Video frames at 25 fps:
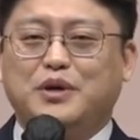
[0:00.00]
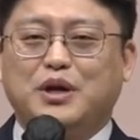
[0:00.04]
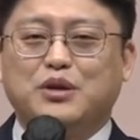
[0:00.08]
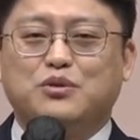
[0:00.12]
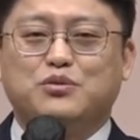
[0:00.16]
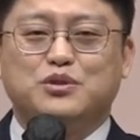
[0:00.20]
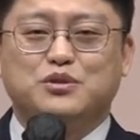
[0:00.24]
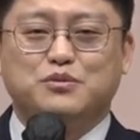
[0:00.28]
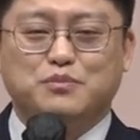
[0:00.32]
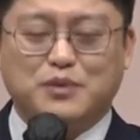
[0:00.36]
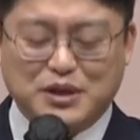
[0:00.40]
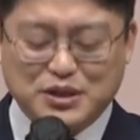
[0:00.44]

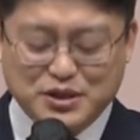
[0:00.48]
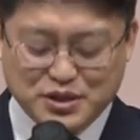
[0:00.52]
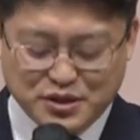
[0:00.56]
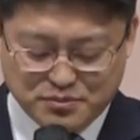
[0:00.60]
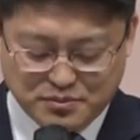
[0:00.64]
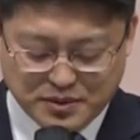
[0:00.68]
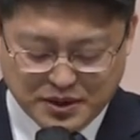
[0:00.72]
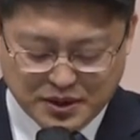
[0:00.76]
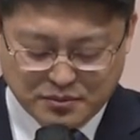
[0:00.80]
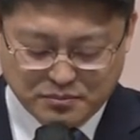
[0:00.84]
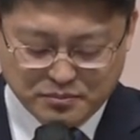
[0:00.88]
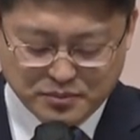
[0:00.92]
바꾸지
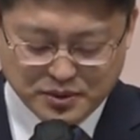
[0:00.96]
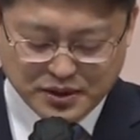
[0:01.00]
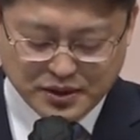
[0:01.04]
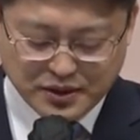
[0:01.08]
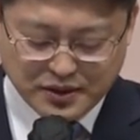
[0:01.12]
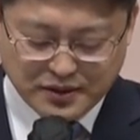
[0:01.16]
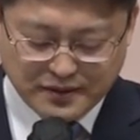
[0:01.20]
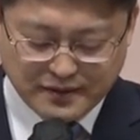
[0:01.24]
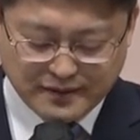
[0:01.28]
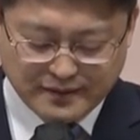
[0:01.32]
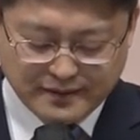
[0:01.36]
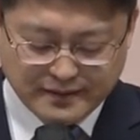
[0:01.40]
마시기 바랍니다.
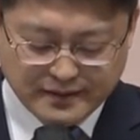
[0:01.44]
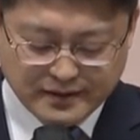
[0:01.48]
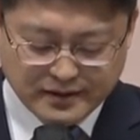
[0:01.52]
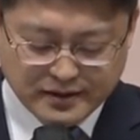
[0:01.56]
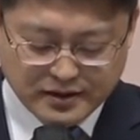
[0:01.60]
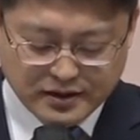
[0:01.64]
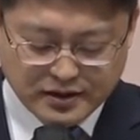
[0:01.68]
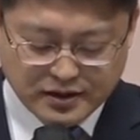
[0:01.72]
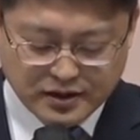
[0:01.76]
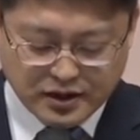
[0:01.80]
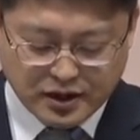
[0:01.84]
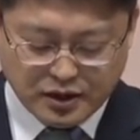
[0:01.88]

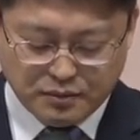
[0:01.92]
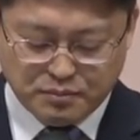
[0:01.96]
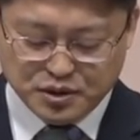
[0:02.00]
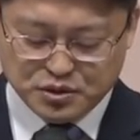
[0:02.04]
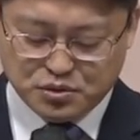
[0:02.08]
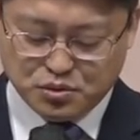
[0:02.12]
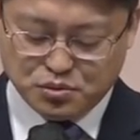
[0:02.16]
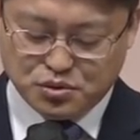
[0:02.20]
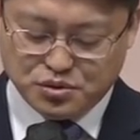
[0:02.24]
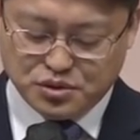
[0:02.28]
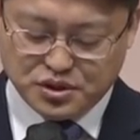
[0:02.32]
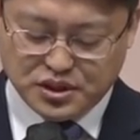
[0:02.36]

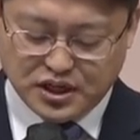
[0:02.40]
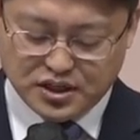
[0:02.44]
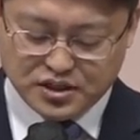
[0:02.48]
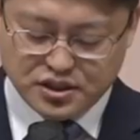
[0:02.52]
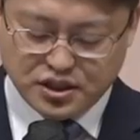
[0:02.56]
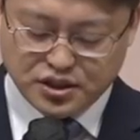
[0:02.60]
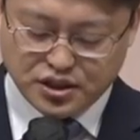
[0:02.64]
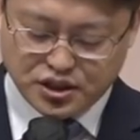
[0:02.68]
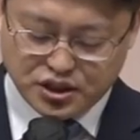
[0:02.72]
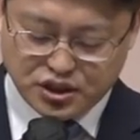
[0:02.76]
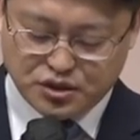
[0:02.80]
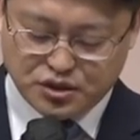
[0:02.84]
에베소서 4장